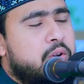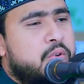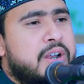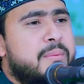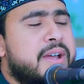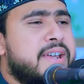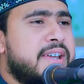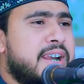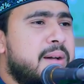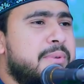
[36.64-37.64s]
ওলামাই
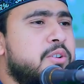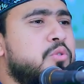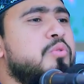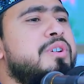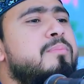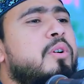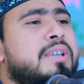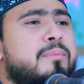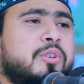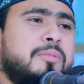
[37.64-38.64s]
কিরামের দুটি
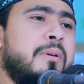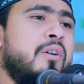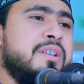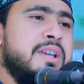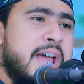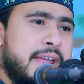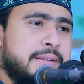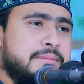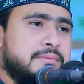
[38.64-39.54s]
মতামত পাওয়া যায়